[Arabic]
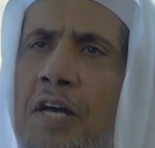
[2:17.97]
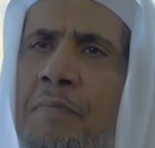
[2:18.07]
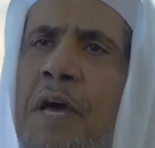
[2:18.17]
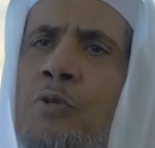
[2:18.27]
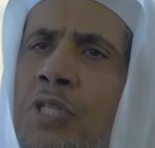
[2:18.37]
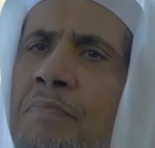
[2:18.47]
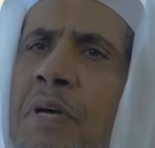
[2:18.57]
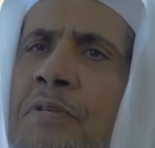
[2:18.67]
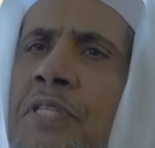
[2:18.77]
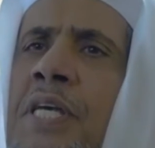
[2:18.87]
ما
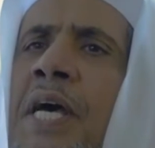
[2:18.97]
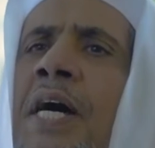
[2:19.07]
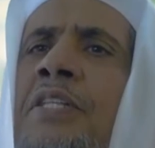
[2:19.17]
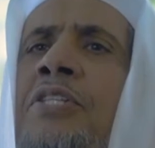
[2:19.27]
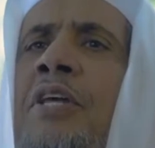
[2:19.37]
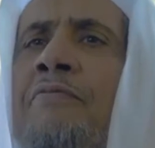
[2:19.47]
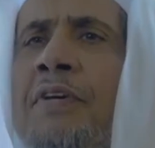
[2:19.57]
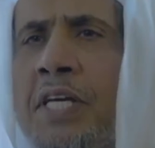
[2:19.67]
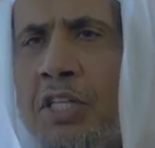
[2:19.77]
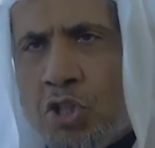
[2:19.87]
يسمى بصياغه
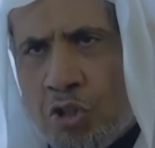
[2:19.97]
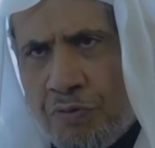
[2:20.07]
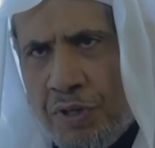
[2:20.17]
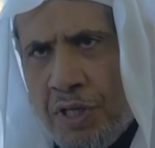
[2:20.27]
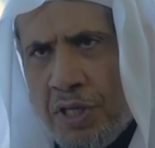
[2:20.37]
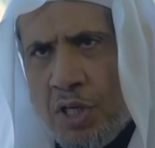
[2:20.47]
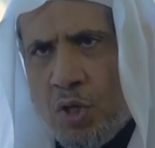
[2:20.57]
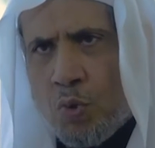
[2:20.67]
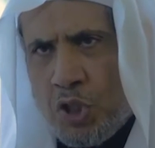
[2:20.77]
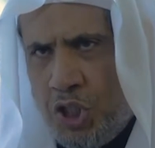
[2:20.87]
تفكير الطفل
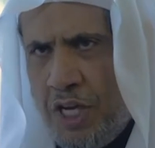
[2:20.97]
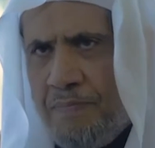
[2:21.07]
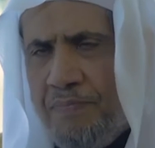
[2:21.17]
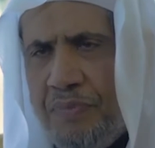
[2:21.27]
والشاب.